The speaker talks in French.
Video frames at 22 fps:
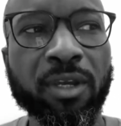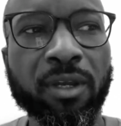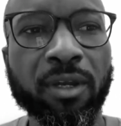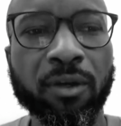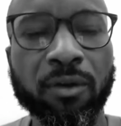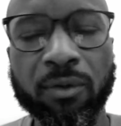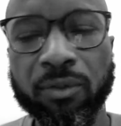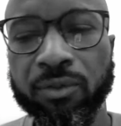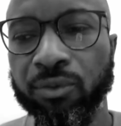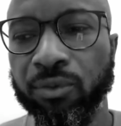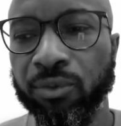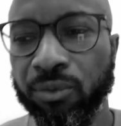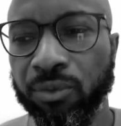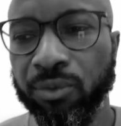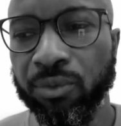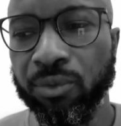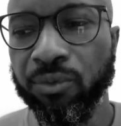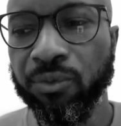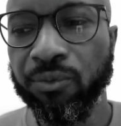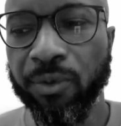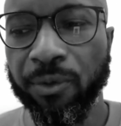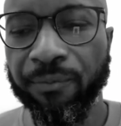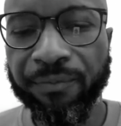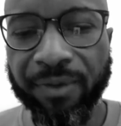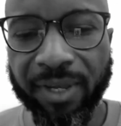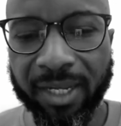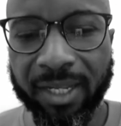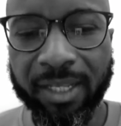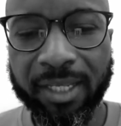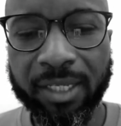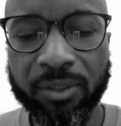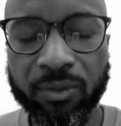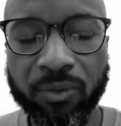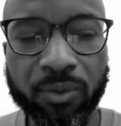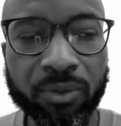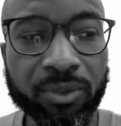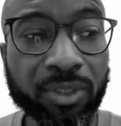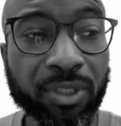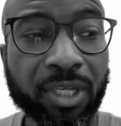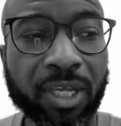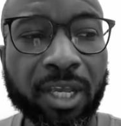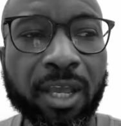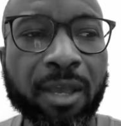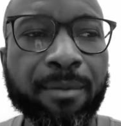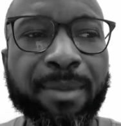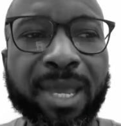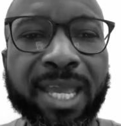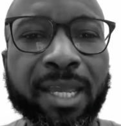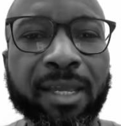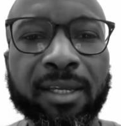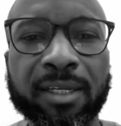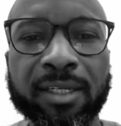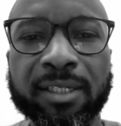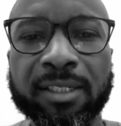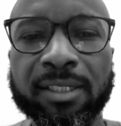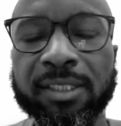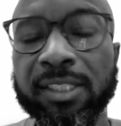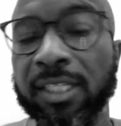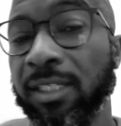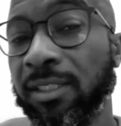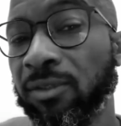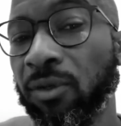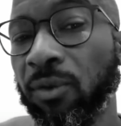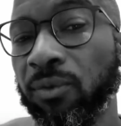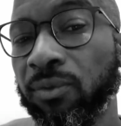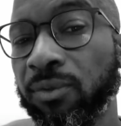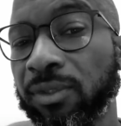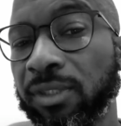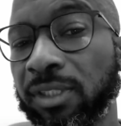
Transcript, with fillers: Quand tu veux faire quelque chose, mais c'est ton,